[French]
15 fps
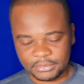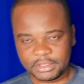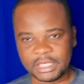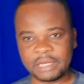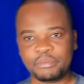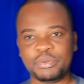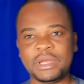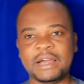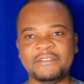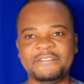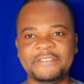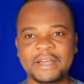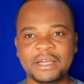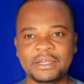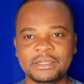Et puis
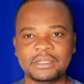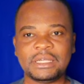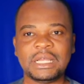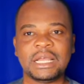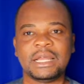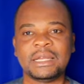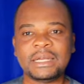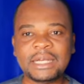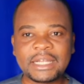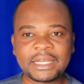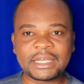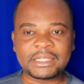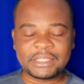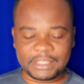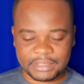enfin,
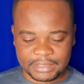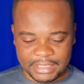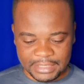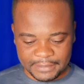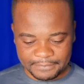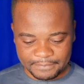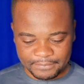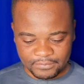l'hérédité.